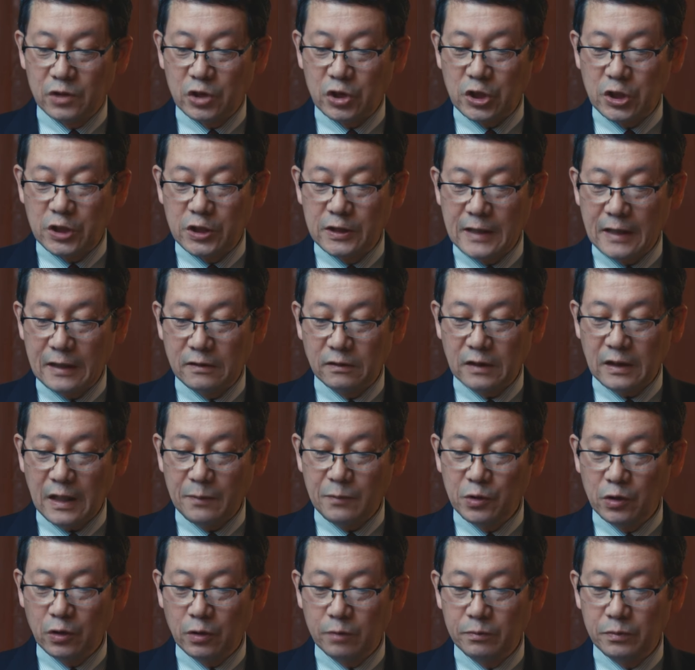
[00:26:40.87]
父なる
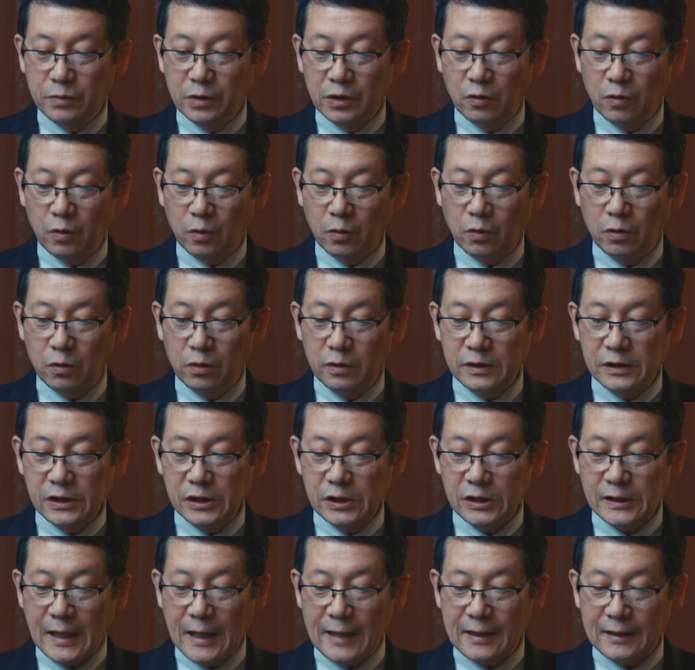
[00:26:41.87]
神の御心
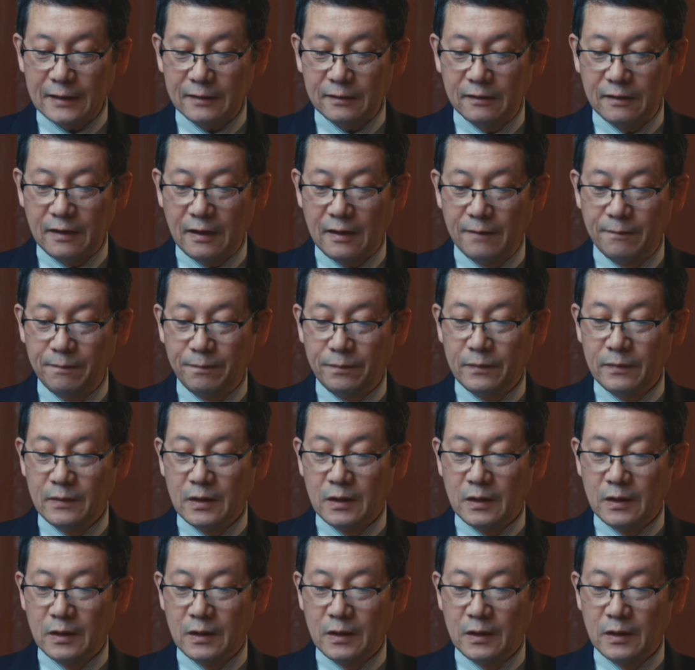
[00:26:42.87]
に従って、